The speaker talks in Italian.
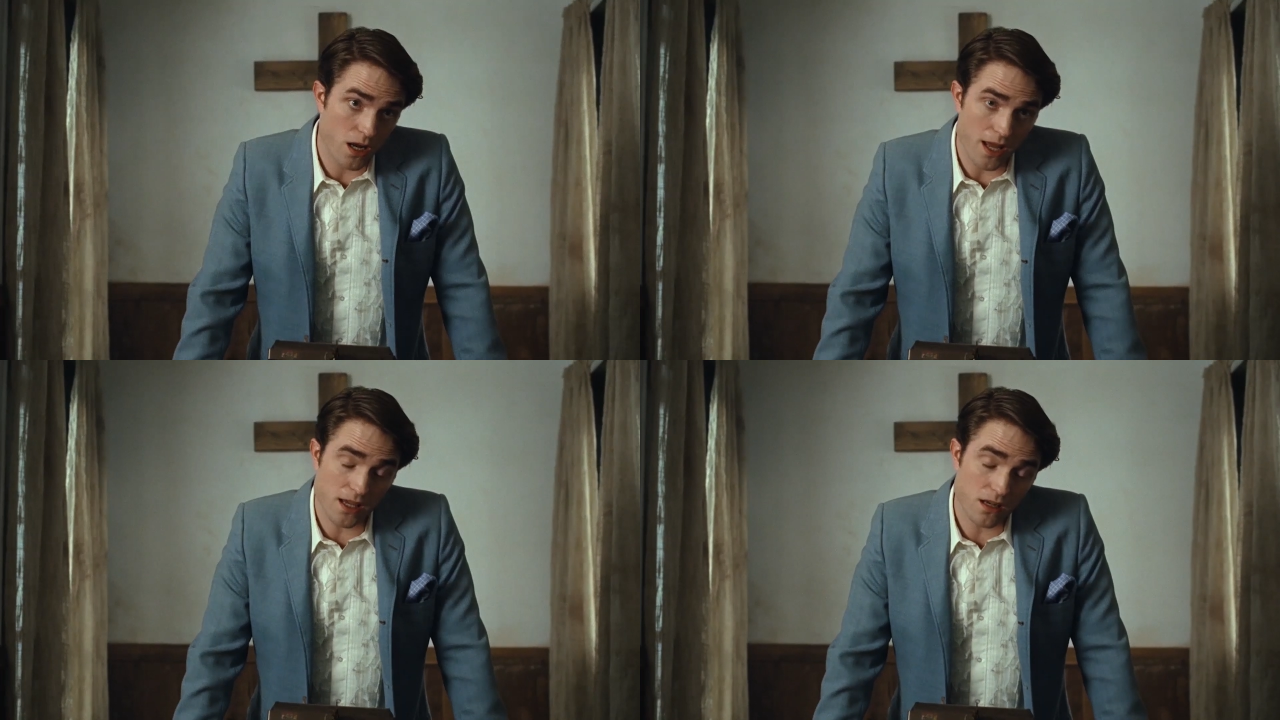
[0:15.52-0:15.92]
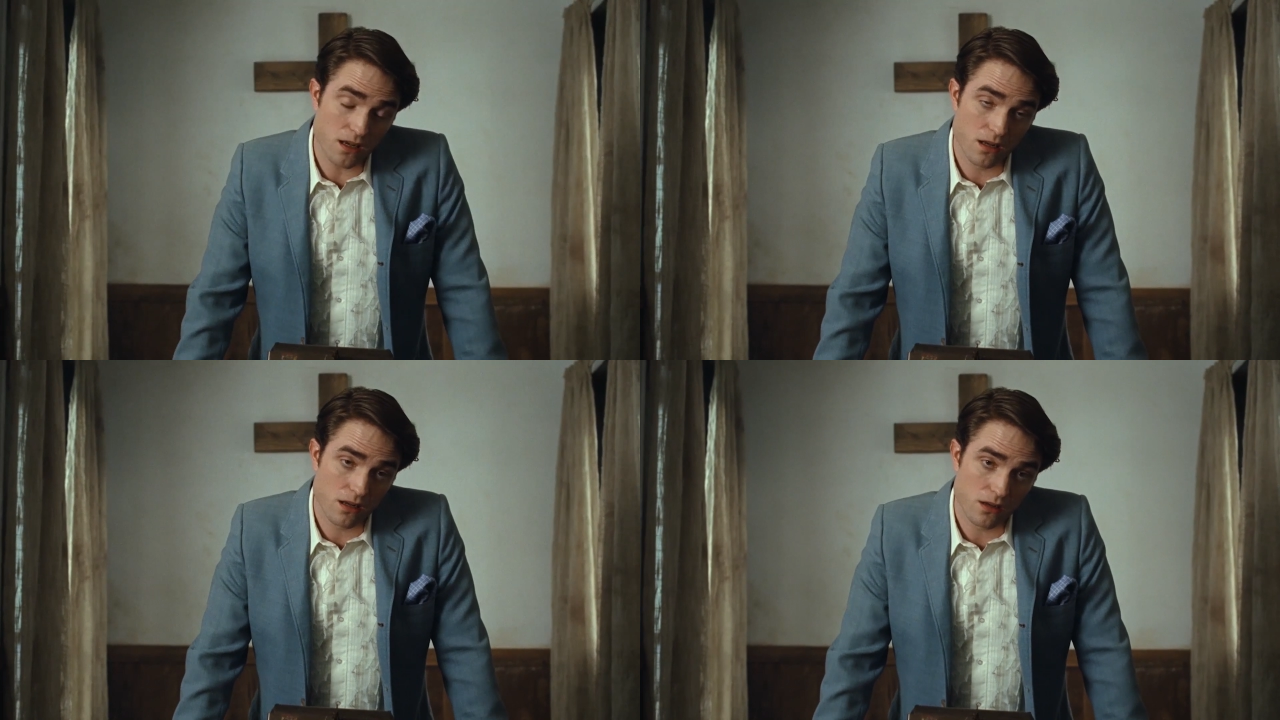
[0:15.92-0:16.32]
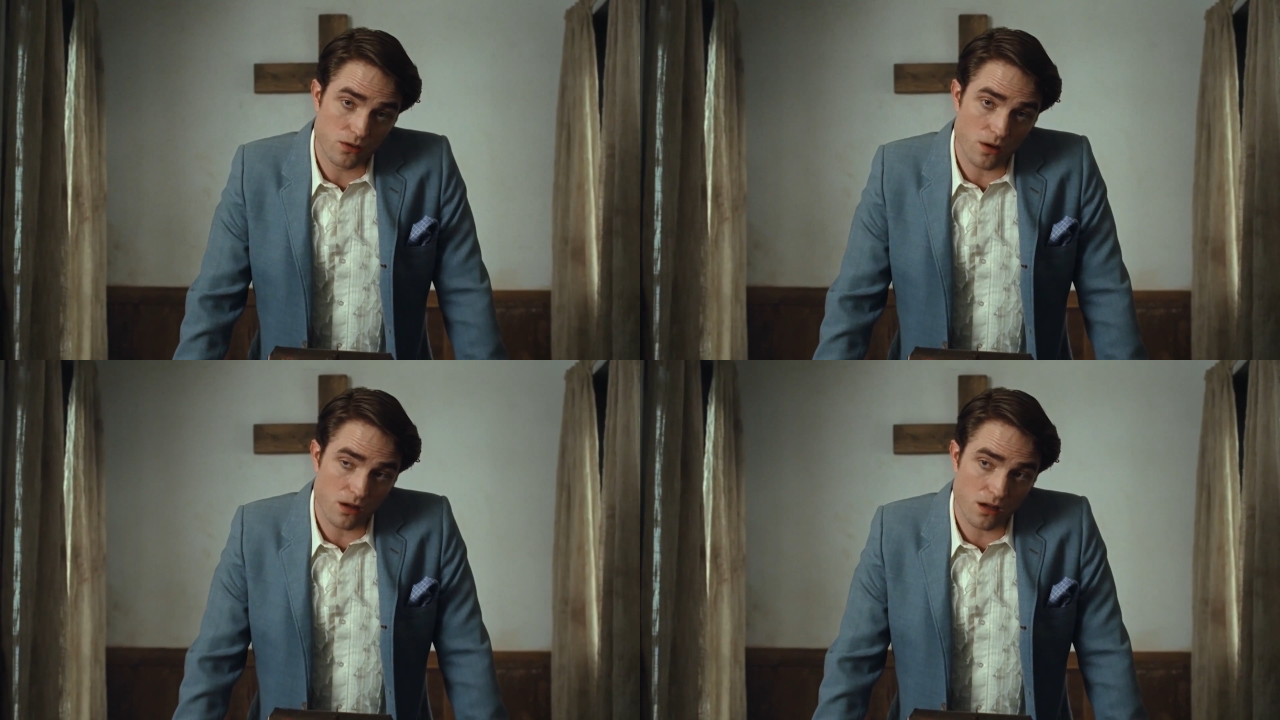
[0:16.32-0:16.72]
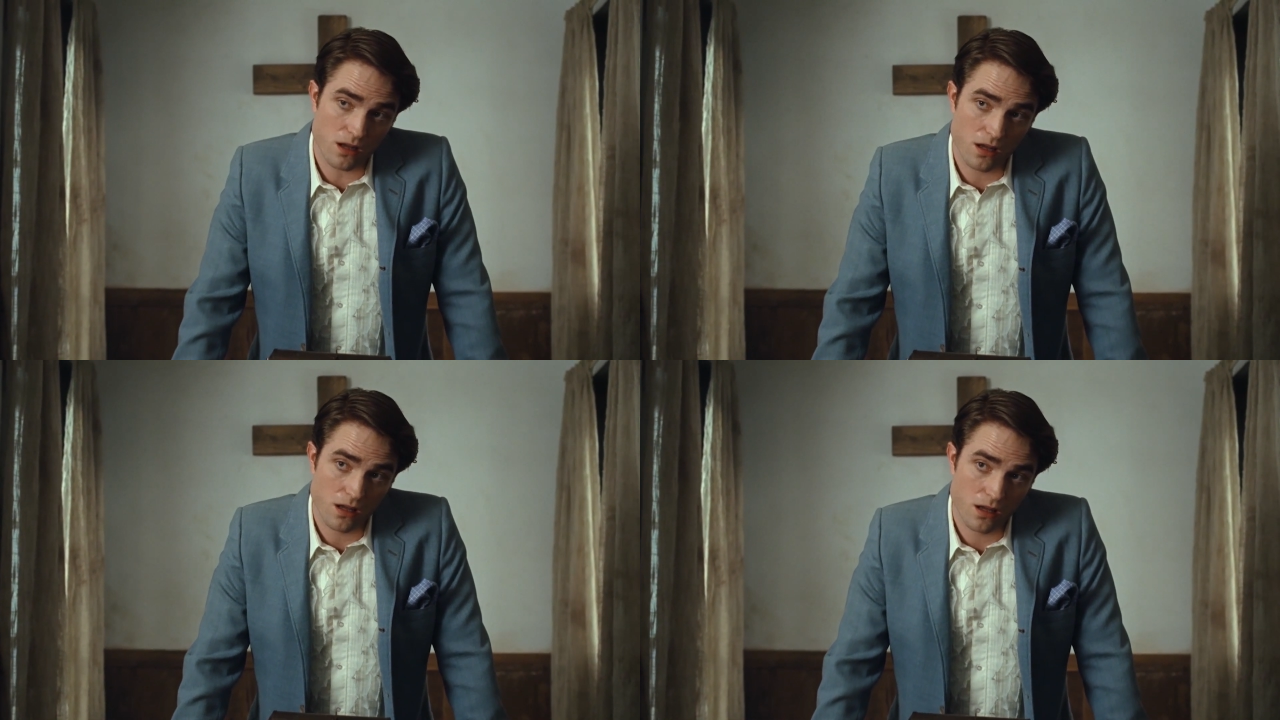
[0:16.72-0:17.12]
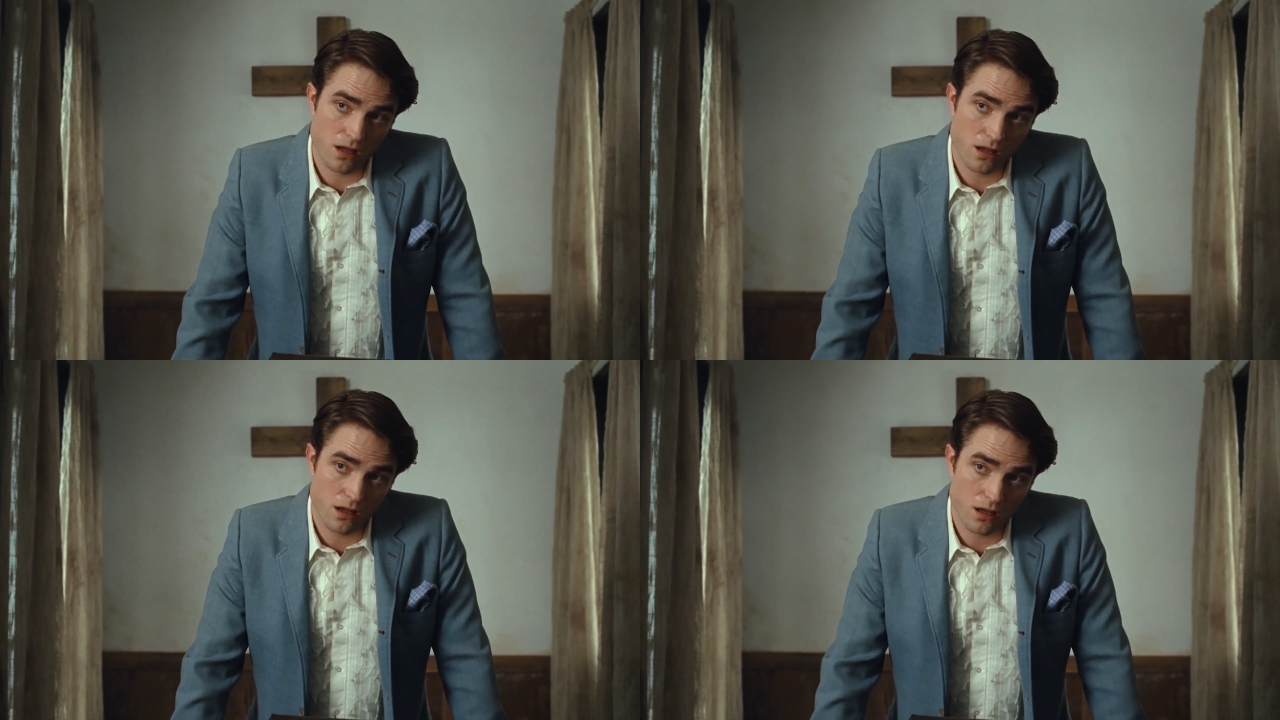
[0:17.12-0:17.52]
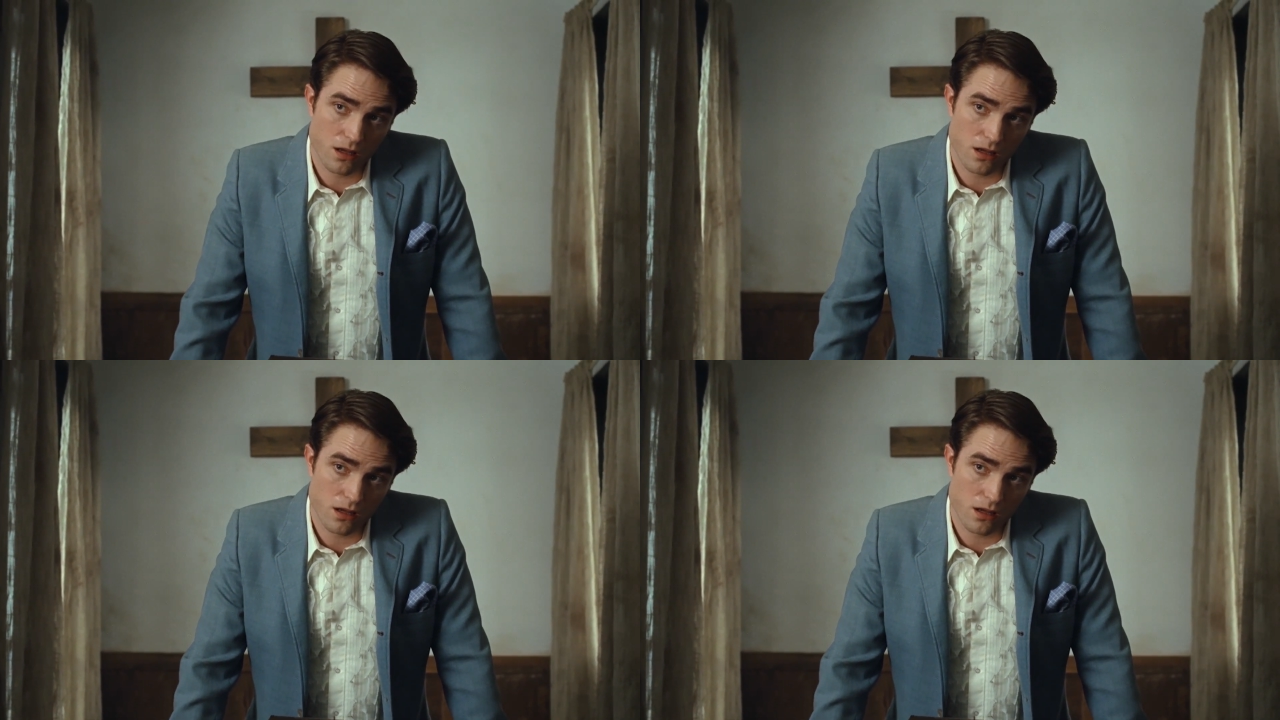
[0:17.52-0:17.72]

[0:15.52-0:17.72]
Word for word: Le strade del male, entrambi disponibili.